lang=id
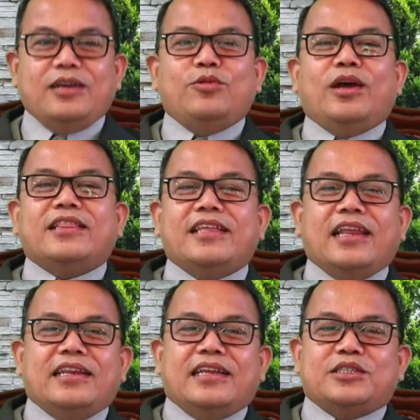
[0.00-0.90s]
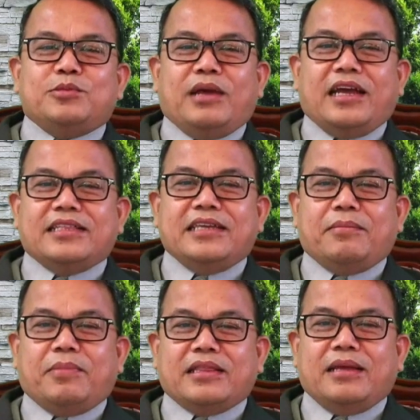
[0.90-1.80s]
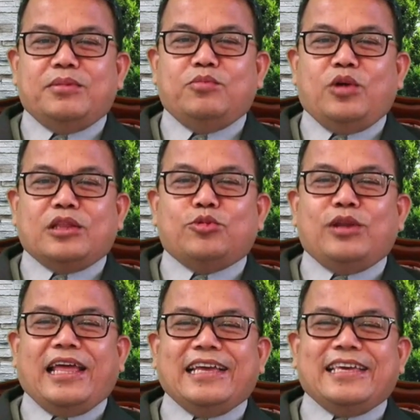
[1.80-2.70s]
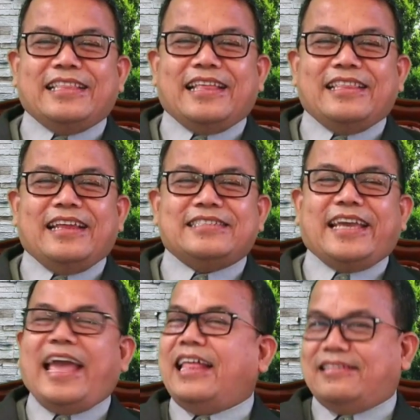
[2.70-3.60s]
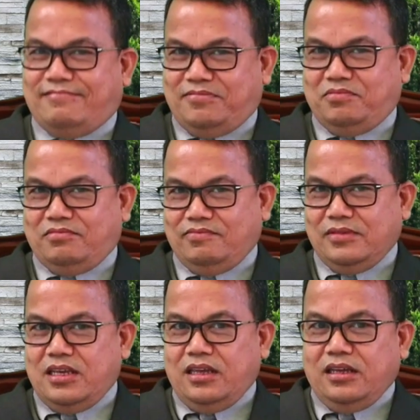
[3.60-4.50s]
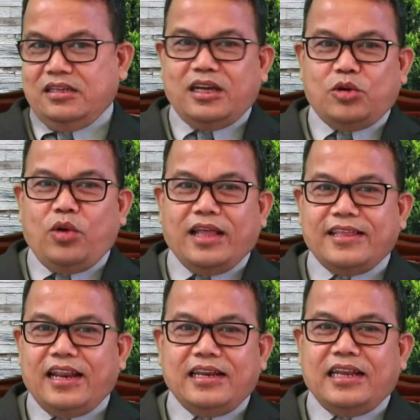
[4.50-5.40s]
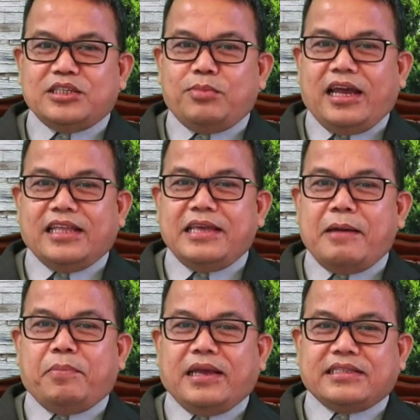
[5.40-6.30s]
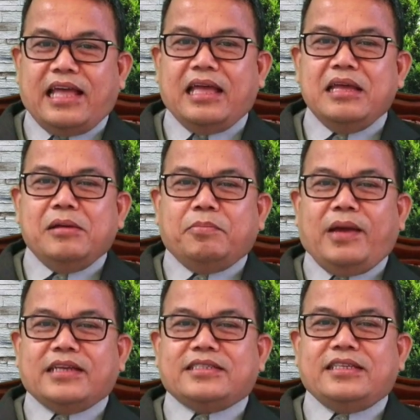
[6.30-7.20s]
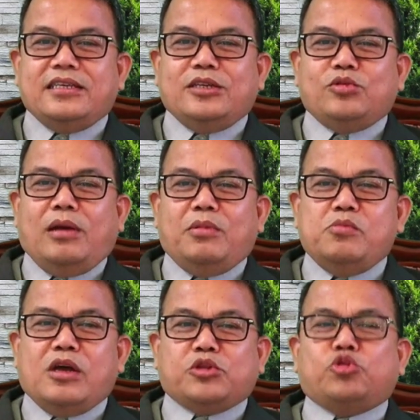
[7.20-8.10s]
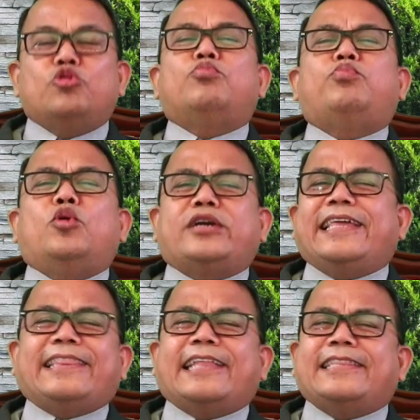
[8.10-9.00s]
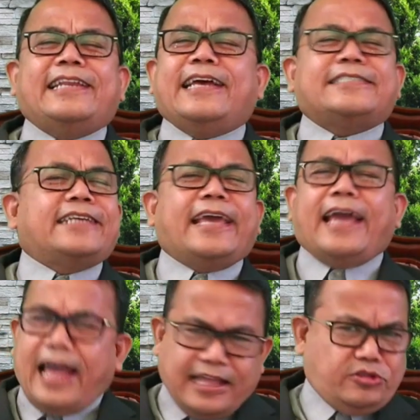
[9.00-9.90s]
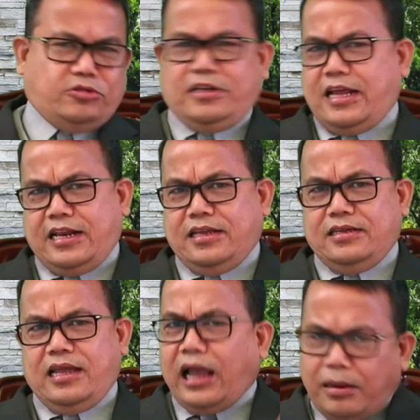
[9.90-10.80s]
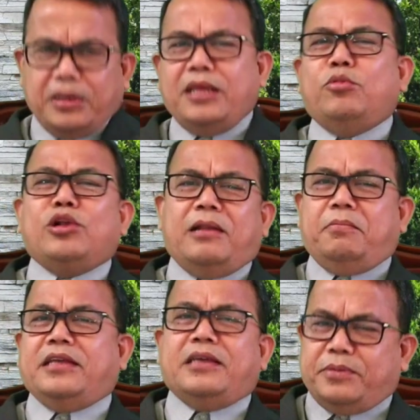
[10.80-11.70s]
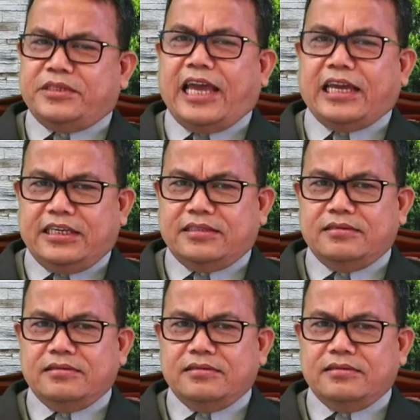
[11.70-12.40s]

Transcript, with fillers: Kekhawatiran dan semangat yang patah membuat tulang kita tidak sehat. Kekhawatiran dan semangat yang patah pastinya juga membuat tubuh kita tidak sehat, saudara. Akan menimbulkan banyak penyakit.